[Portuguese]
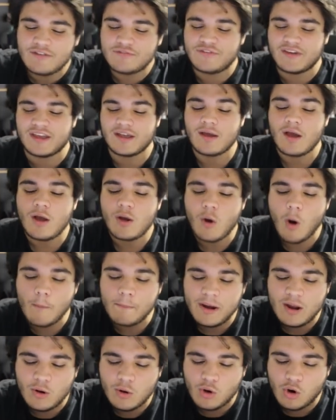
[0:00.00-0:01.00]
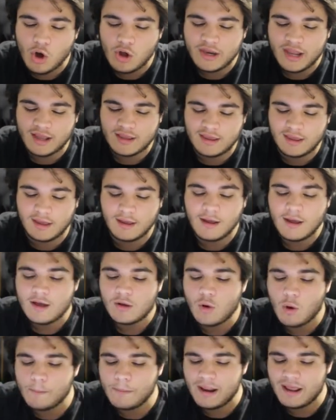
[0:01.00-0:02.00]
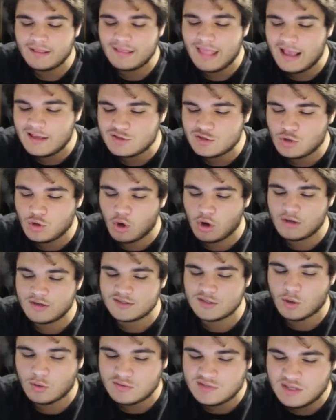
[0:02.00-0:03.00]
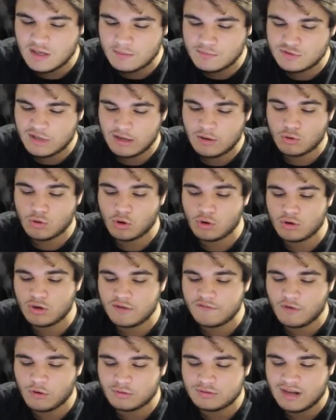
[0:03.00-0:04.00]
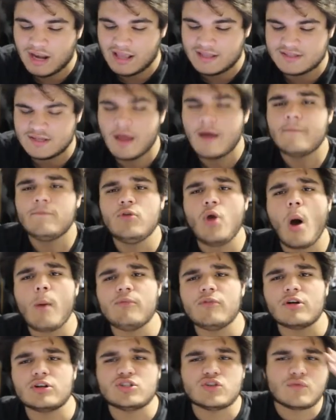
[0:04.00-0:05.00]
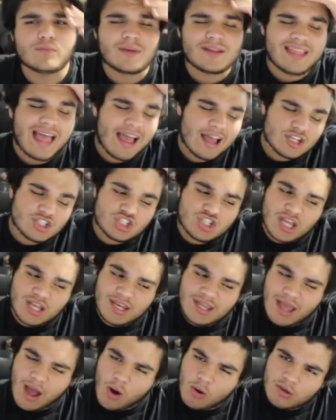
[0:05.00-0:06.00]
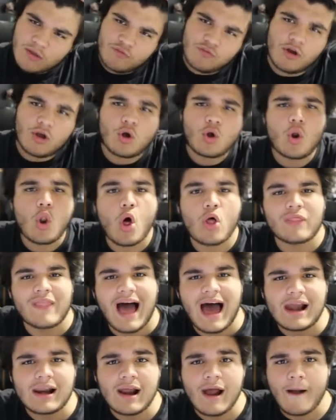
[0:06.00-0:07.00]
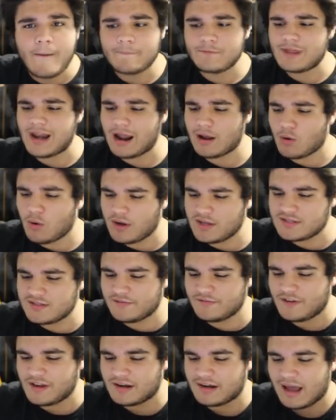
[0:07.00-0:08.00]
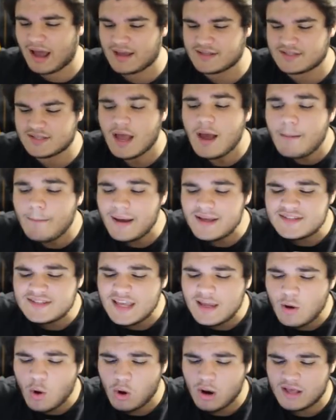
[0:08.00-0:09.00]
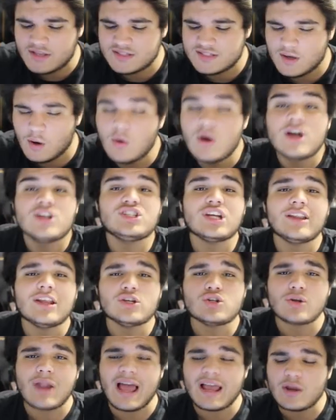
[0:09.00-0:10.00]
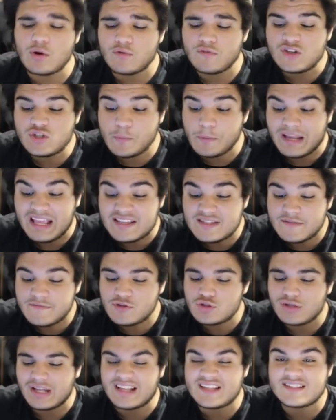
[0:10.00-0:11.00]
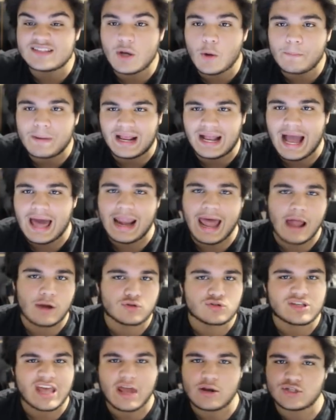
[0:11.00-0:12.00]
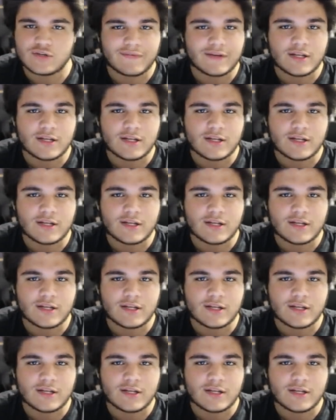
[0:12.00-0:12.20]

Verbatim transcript: Enfim, comprei o clone aqui, comprei 10 clones e conseguimos aí o clone nível 3. E óbvio que eu tive uma ideia genial que foi clonar dragões infernais. Mas sem enrolação, já deixa o like no vídeo porque esse vídeo tá insano pra caralho, sério.